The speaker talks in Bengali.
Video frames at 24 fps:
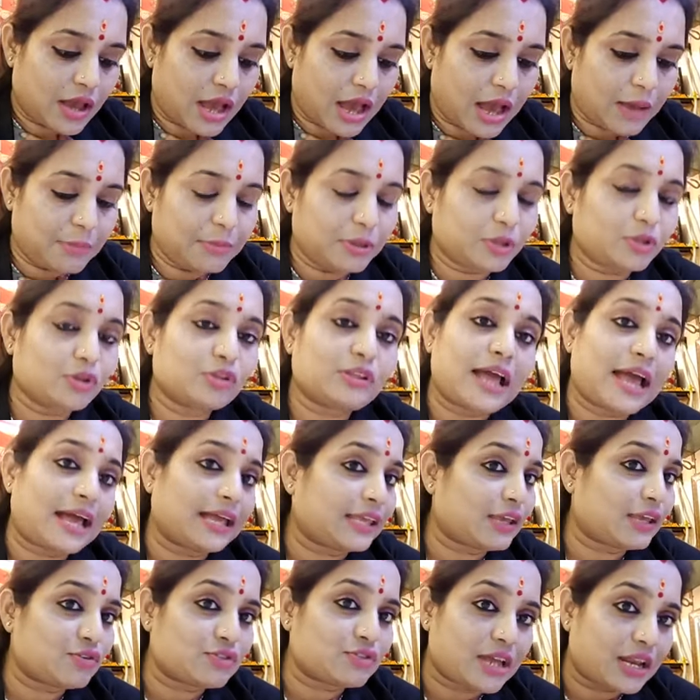আমি তো
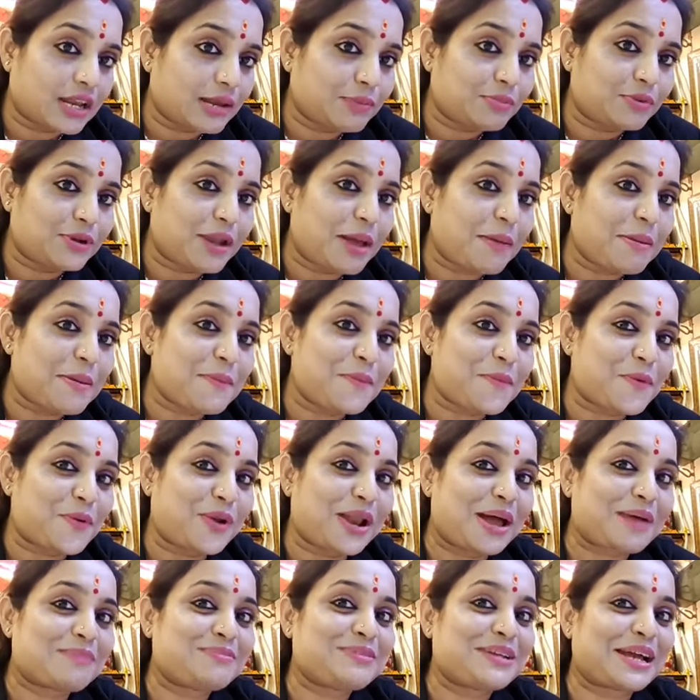থ্যাংক ইউ জানাবো না আমি
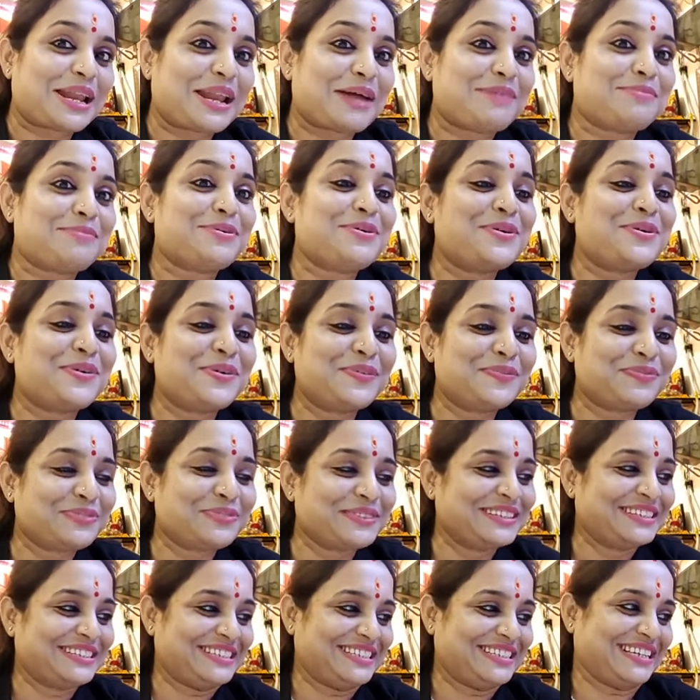প্রণাম জানাবো
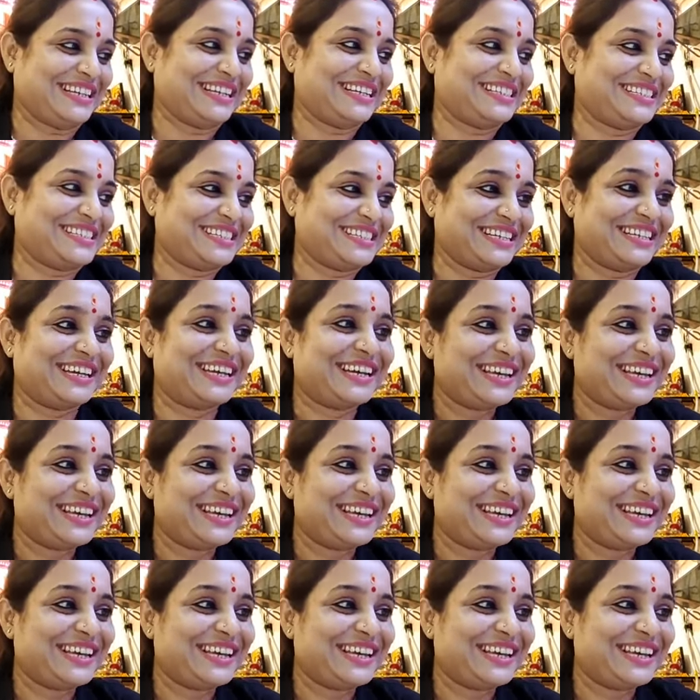ঠিক আছে